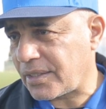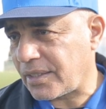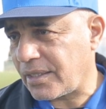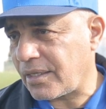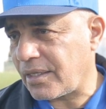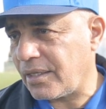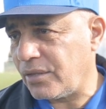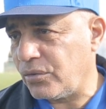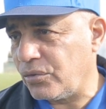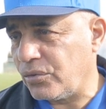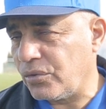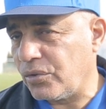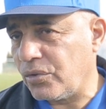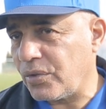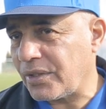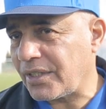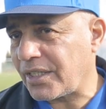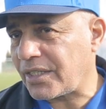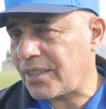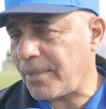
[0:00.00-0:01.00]
صغير عنده
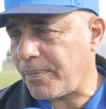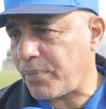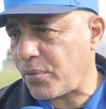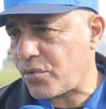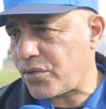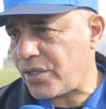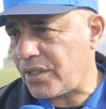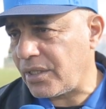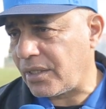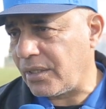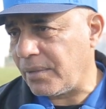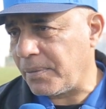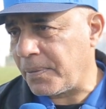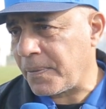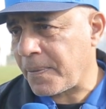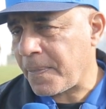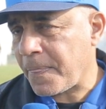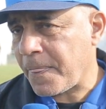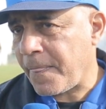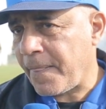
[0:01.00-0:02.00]
هو هذاك سان بروجي ديكيب
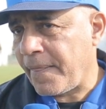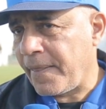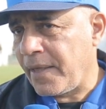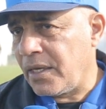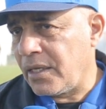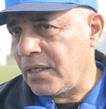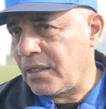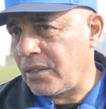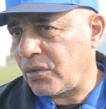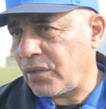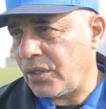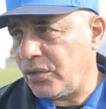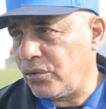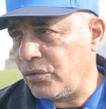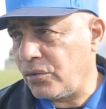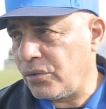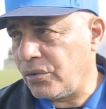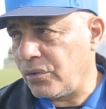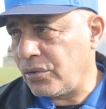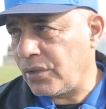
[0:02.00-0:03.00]
دونك
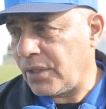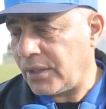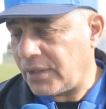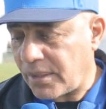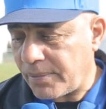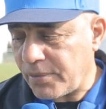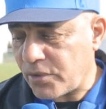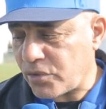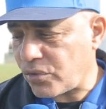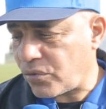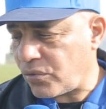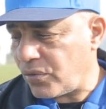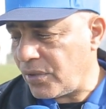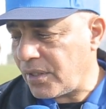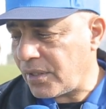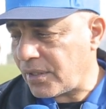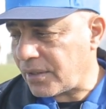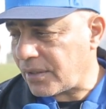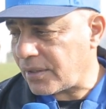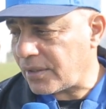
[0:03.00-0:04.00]
عنده هاد اربع اشهر
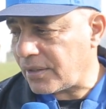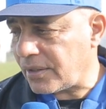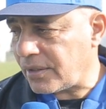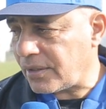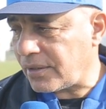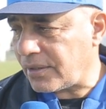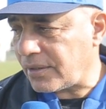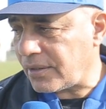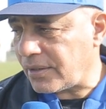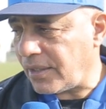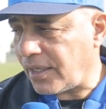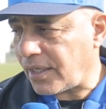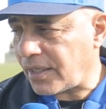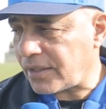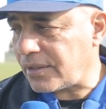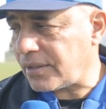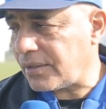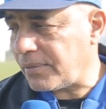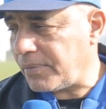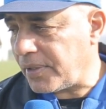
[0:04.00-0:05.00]
كلها
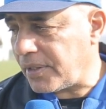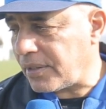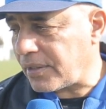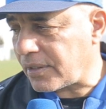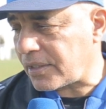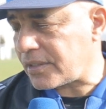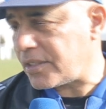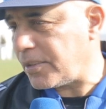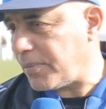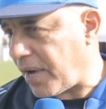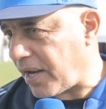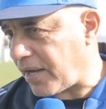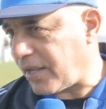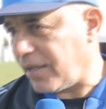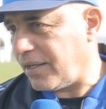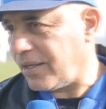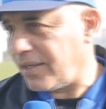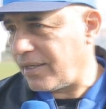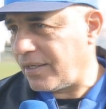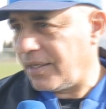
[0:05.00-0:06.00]
عقد
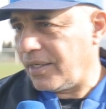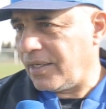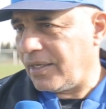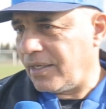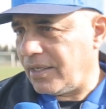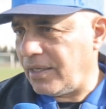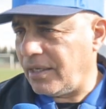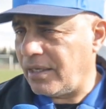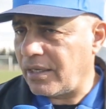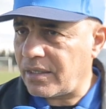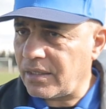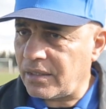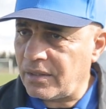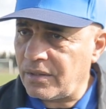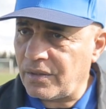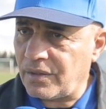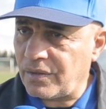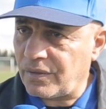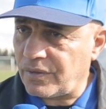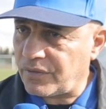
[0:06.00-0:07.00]
اختباري الا
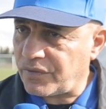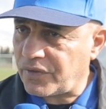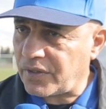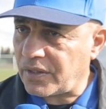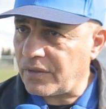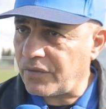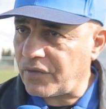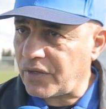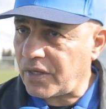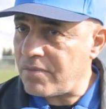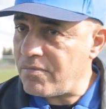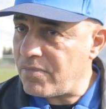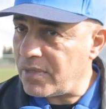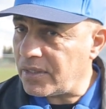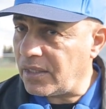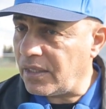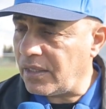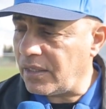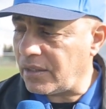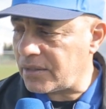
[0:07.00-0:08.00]
كان آه، في
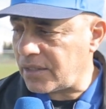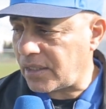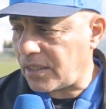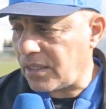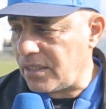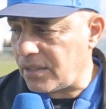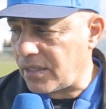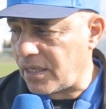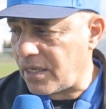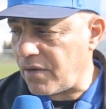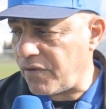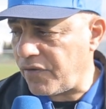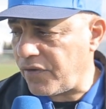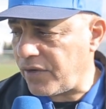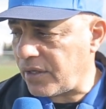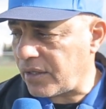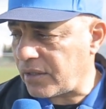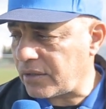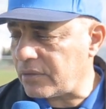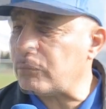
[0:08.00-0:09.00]
القمه ديال الثقه اللي درنا
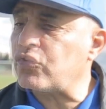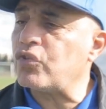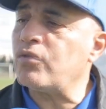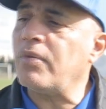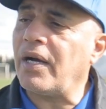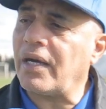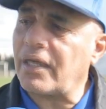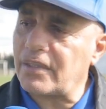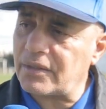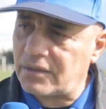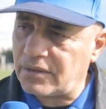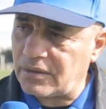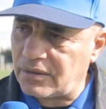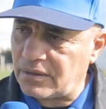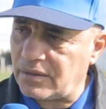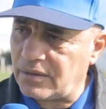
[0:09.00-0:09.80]
فيه غادي نبداو مع عقد